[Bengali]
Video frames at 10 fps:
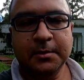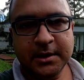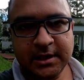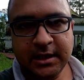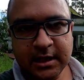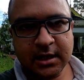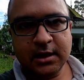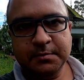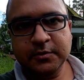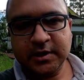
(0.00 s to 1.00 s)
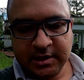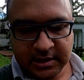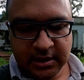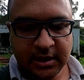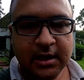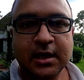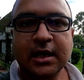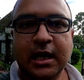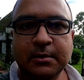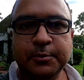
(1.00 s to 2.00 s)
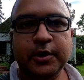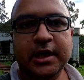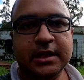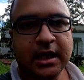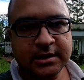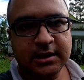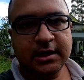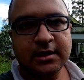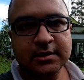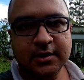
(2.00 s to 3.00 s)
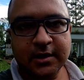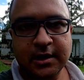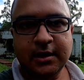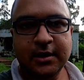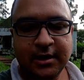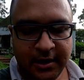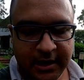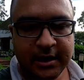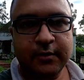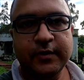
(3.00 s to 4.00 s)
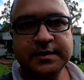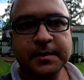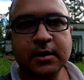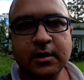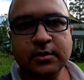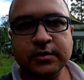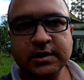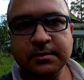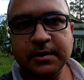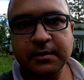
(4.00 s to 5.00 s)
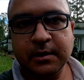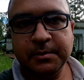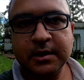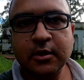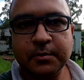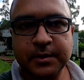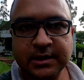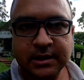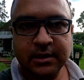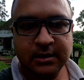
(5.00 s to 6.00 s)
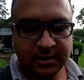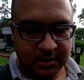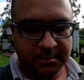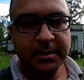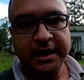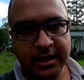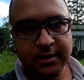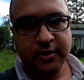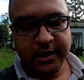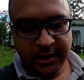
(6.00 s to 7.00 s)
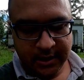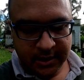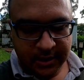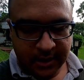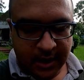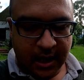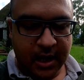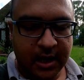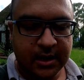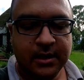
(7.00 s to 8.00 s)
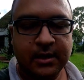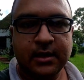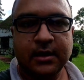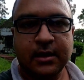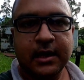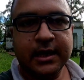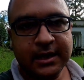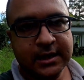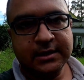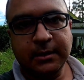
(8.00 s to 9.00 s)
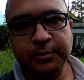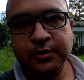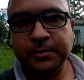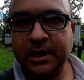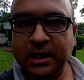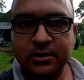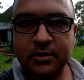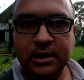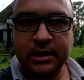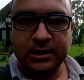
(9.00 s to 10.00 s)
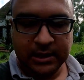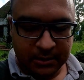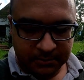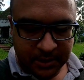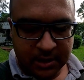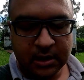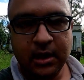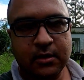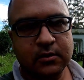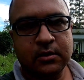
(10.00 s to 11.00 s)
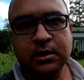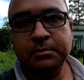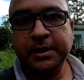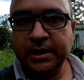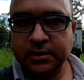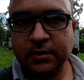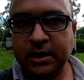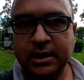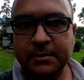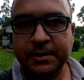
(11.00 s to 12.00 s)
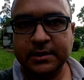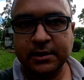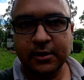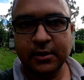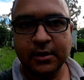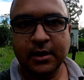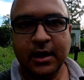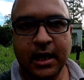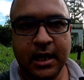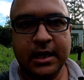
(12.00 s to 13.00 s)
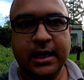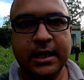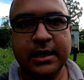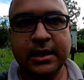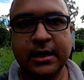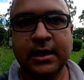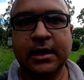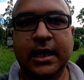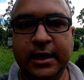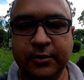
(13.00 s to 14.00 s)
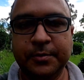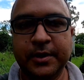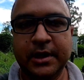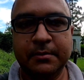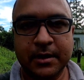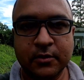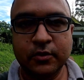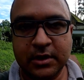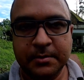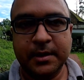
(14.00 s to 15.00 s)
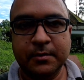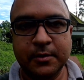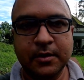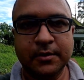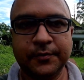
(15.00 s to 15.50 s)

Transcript: আমরা তিনটে নাগাদ পৌঁছেছি কালিম্পংয়ের তাসিডিং রিসর্টে এটা ওয়েস্ট বেঙ্গল ট্যুরিজম ডেভেলপমেন্ট কর্পোরেশন মেনটেন করে আর এখানে এসেই প্রথমে লাঞ্চ করে নিয়েছিলাম কারণ ভীষণ খিদে পেয়েছিল আর এখানে একটু পরে এবার ঘুরতে বেরোবো